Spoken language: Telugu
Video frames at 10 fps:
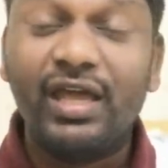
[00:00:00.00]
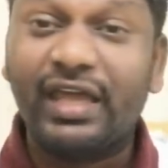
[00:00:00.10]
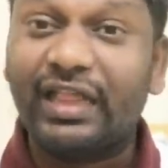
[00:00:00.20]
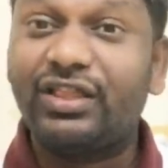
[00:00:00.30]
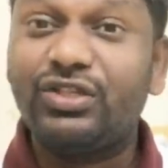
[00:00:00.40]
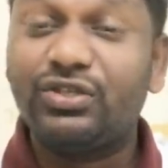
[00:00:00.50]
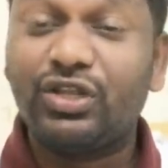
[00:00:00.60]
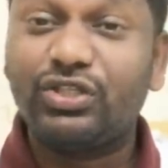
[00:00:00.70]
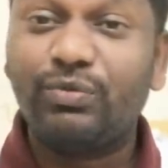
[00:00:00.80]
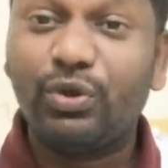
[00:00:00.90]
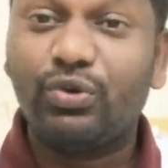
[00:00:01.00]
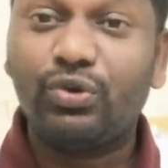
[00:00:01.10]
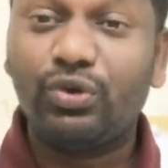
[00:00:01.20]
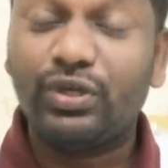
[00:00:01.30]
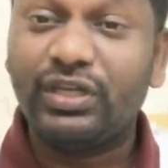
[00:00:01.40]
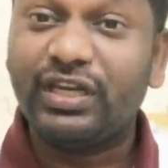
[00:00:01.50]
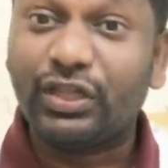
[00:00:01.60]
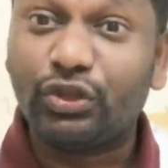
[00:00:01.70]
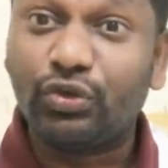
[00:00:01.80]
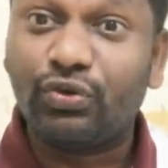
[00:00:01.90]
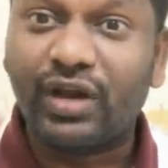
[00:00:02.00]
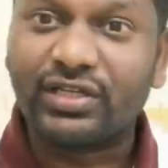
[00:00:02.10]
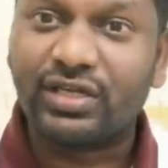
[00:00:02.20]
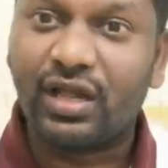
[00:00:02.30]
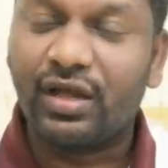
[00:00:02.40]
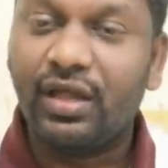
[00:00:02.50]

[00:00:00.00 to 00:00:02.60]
హెల్త్ ఇన్సూరెన్స్ మీకు నిరంతరం రక్షణ